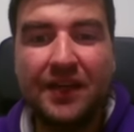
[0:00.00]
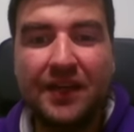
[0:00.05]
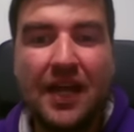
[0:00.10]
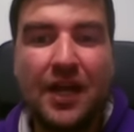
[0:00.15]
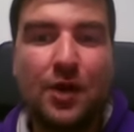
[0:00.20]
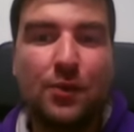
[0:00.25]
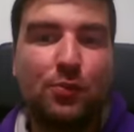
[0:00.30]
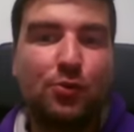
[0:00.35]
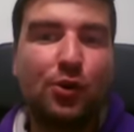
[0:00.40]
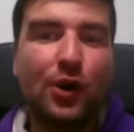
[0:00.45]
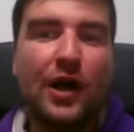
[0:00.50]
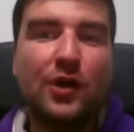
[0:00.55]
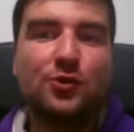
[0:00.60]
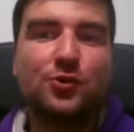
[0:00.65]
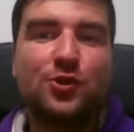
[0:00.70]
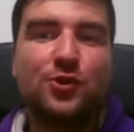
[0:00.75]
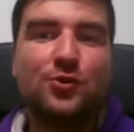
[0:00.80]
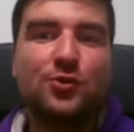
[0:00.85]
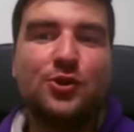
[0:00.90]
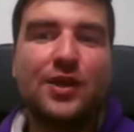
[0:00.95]
ve
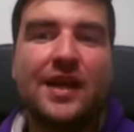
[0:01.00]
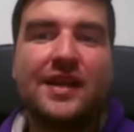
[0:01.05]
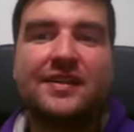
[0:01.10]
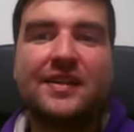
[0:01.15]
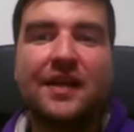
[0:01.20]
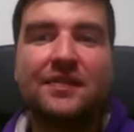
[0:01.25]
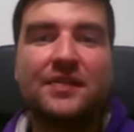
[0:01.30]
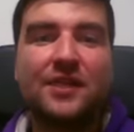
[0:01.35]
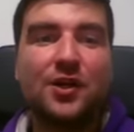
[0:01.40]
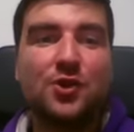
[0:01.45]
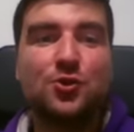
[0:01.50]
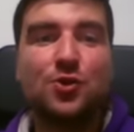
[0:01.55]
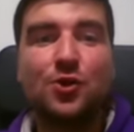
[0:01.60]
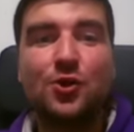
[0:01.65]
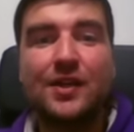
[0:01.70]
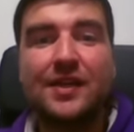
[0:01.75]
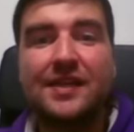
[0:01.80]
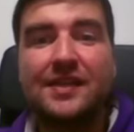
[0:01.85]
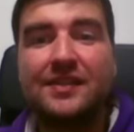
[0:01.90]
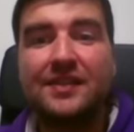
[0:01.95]
puan durumunu ekranlara
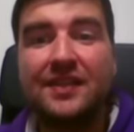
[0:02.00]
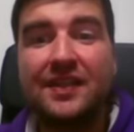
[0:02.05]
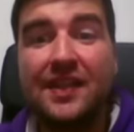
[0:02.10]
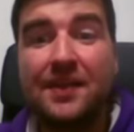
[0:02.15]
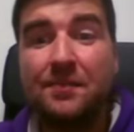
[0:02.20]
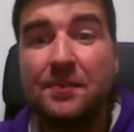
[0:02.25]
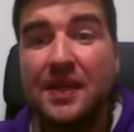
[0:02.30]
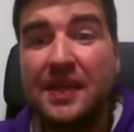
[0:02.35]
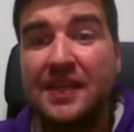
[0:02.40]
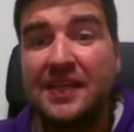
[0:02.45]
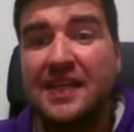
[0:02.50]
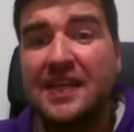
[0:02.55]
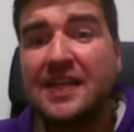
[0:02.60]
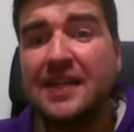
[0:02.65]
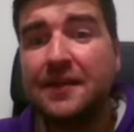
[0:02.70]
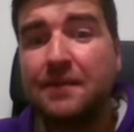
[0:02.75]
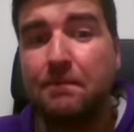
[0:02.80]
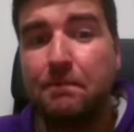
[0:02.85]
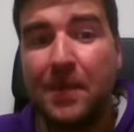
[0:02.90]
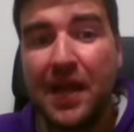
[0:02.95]
şöyle getireyim.
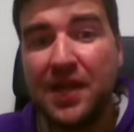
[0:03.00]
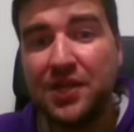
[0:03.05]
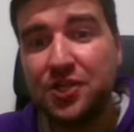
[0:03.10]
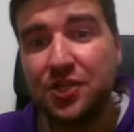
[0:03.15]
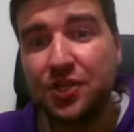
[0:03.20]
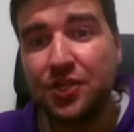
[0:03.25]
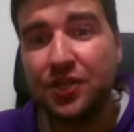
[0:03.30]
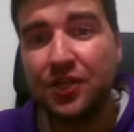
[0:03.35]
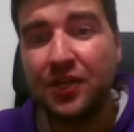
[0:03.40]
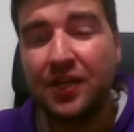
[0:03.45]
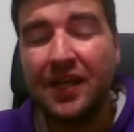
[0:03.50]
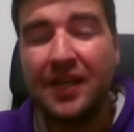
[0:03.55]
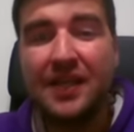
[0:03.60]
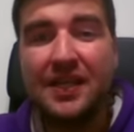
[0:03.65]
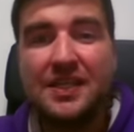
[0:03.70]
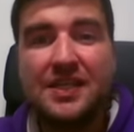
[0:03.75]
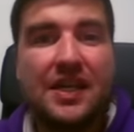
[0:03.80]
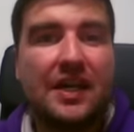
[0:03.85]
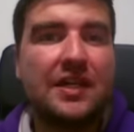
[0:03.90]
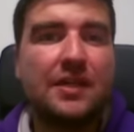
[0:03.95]
İlk 5
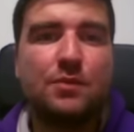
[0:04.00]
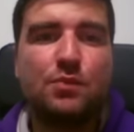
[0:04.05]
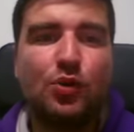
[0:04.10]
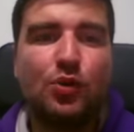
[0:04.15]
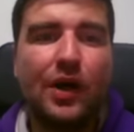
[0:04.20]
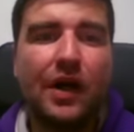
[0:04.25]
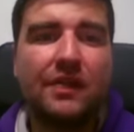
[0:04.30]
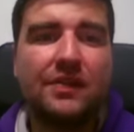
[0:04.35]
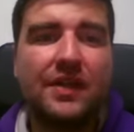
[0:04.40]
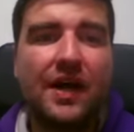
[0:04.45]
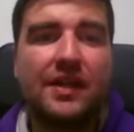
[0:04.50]
yarım puanla